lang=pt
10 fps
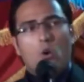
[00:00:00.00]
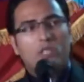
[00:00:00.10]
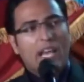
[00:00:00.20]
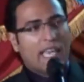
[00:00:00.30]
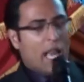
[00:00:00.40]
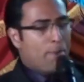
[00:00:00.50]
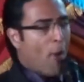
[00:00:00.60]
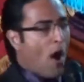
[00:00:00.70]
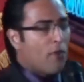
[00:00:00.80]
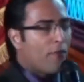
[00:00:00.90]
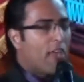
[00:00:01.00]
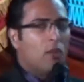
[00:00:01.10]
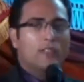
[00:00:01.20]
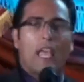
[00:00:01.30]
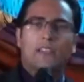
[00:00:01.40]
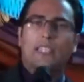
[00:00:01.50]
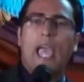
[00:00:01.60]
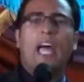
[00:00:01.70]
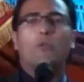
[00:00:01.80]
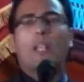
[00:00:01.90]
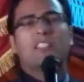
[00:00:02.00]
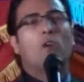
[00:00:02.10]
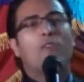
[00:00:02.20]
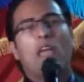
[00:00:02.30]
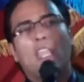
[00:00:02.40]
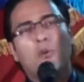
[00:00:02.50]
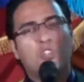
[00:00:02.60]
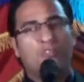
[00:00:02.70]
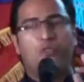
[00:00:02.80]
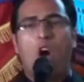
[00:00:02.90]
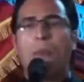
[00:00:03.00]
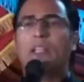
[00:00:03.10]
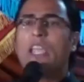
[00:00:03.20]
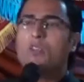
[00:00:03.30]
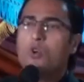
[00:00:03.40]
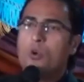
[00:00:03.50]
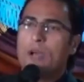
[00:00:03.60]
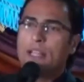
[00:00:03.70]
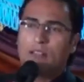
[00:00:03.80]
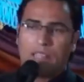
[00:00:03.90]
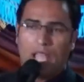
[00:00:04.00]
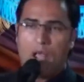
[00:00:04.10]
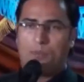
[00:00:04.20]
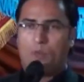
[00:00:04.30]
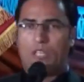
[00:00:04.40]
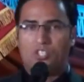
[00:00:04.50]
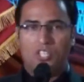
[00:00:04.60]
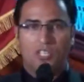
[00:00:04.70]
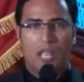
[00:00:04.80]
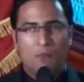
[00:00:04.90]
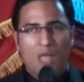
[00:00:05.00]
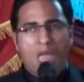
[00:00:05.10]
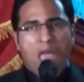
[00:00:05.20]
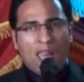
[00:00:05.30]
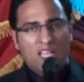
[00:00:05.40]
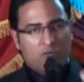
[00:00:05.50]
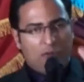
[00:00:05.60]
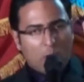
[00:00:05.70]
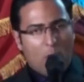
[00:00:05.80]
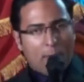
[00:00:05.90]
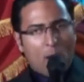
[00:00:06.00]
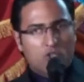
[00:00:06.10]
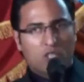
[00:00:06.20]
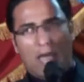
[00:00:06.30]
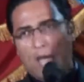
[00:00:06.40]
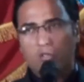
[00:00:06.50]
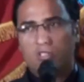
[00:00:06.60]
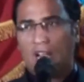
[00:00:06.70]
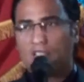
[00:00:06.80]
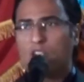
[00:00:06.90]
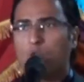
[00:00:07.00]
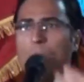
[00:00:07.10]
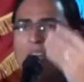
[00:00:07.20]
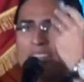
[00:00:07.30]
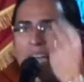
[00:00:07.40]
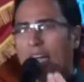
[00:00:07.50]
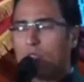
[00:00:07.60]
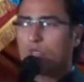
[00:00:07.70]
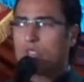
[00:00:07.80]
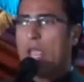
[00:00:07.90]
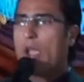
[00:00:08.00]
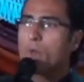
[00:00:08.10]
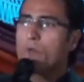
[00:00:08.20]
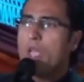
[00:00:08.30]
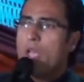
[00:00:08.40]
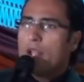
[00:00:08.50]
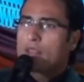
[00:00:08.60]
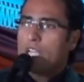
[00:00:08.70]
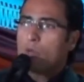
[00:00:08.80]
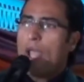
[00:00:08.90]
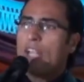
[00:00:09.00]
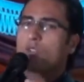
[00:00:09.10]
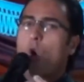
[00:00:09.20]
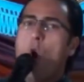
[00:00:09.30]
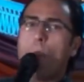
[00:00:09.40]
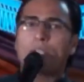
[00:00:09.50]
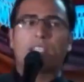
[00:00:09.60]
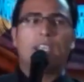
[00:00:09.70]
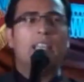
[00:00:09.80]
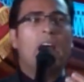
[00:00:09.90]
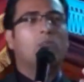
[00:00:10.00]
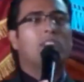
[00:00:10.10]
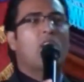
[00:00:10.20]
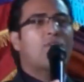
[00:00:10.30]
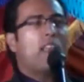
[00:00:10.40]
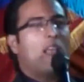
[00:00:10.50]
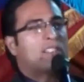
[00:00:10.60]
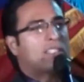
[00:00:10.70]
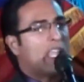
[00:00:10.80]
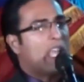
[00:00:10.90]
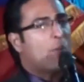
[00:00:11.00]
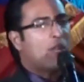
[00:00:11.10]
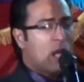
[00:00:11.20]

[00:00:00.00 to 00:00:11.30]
que aquele povo viu no deserto, eles não veriam de forma nenhuma na terra prometida. Eles viram a mão de Deus trazendo o maná do céu, dando a eles roupas que não se envelheciam e